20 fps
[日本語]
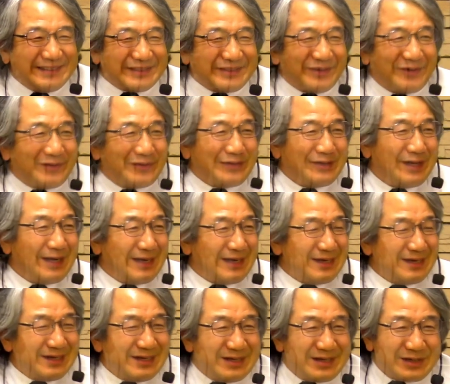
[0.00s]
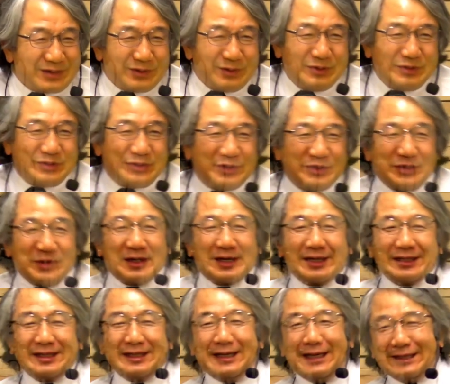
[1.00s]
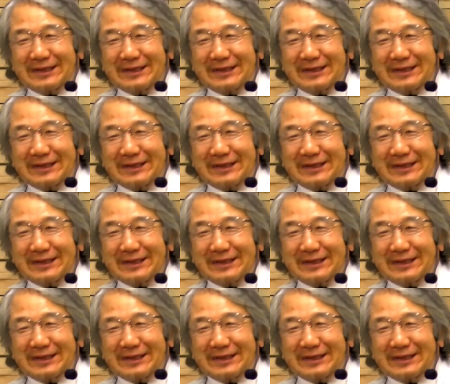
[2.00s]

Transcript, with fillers: ところが根性では勝てなかっ